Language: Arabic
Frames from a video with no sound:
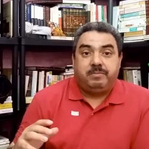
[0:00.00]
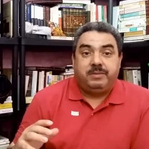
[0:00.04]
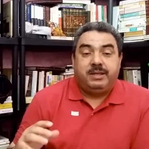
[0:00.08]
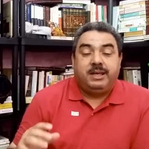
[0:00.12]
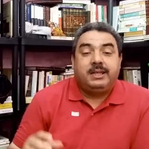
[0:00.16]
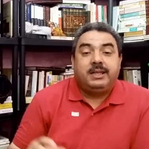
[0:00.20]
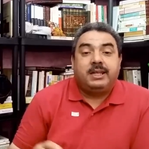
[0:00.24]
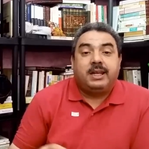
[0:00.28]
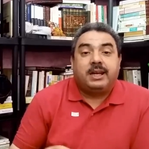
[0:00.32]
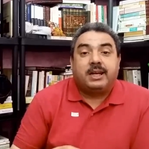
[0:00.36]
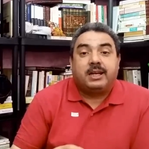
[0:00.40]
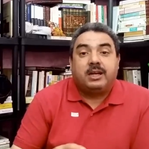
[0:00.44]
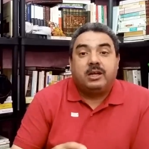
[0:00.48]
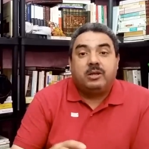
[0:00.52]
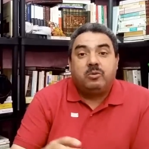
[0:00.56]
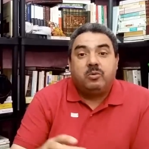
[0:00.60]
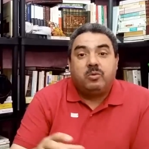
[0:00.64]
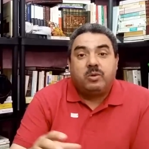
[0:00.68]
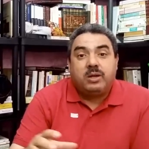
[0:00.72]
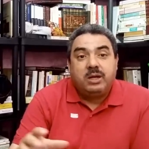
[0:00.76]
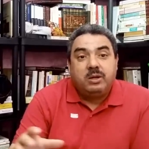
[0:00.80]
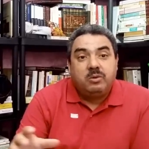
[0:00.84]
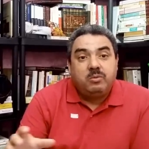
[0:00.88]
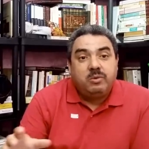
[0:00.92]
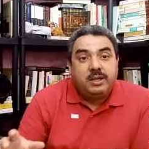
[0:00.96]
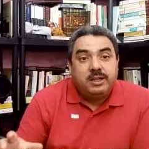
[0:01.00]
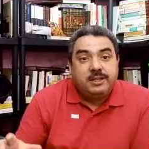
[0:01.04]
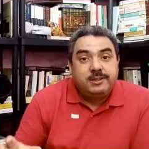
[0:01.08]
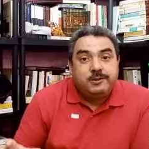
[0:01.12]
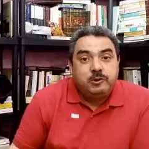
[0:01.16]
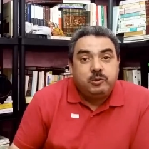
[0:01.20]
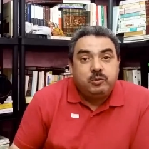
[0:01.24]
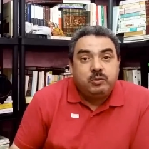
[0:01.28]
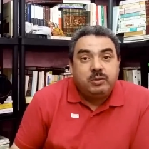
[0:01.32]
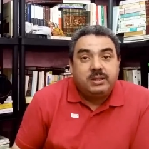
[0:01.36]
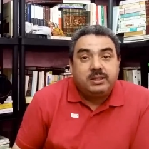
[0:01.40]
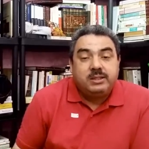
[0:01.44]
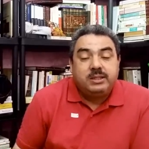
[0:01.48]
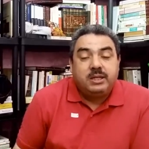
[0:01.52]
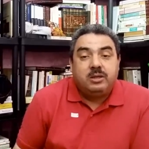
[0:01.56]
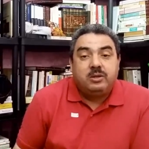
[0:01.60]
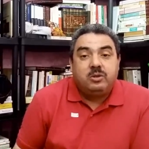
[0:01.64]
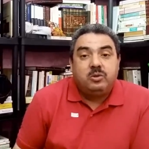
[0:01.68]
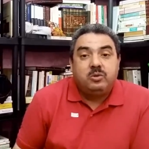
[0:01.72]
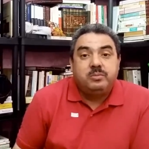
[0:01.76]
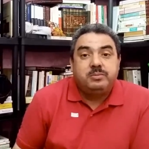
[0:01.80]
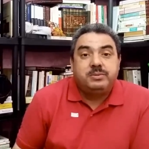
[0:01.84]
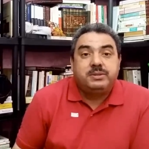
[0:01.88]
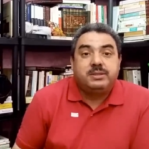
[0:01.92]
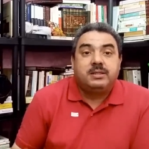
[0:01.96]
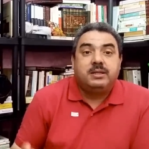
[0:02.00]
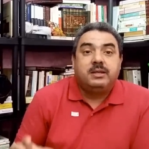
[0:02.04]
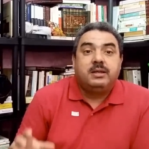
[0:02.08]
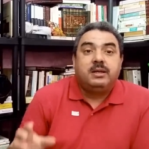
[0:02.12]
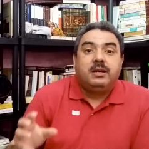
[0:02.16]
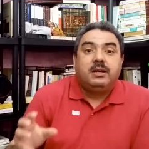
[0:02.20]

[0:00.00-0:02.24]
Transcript: لان راه كان وقع واحد شويه ديال اللبس